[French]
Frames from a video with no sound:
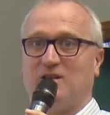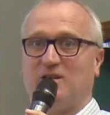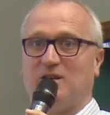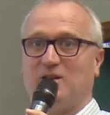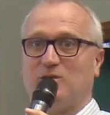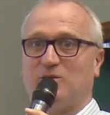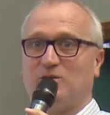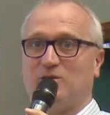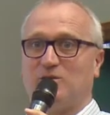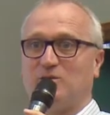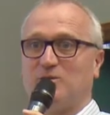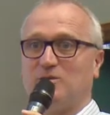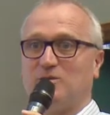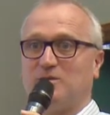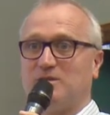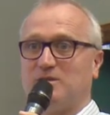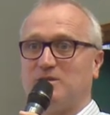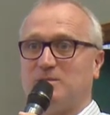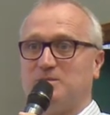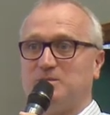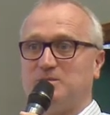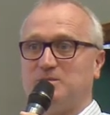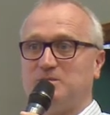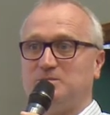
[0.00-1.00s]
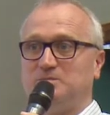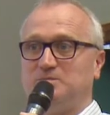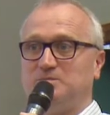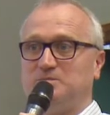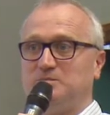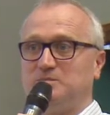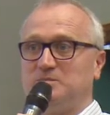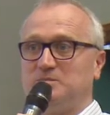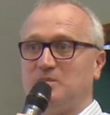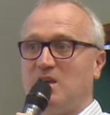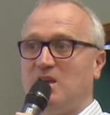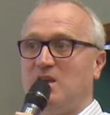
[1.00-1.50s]
codes sources.
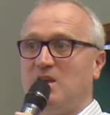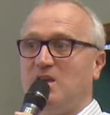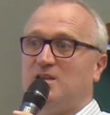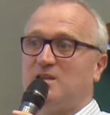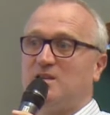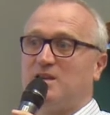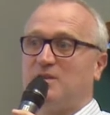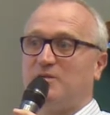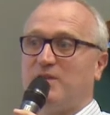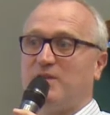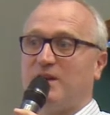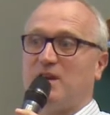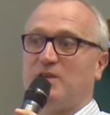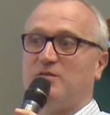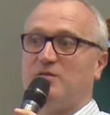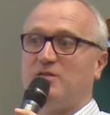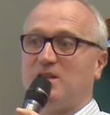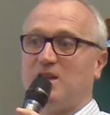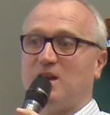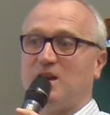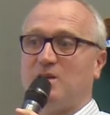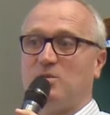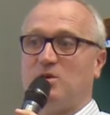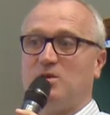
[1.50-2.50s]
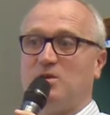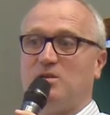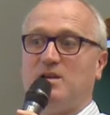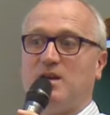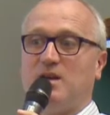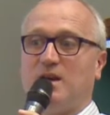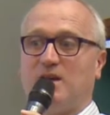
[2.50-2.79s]
Ce qui fait que finalement,